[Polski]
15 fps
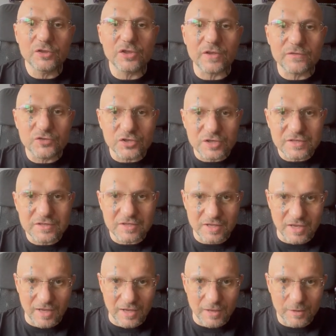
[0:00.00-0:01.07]
Te
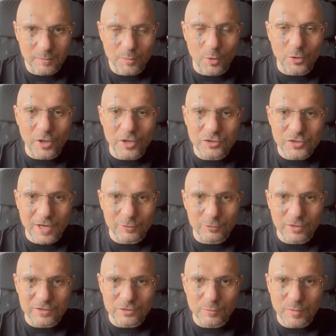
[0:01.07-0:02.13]
wszystkie pojęcia,
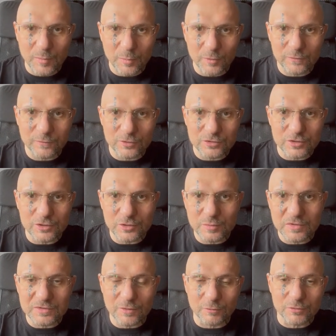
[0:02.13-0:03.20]
które sobie
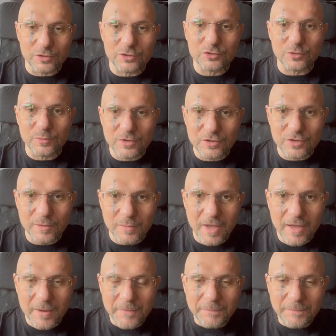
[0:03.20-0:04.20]
potworzyliśmy, są niczym innym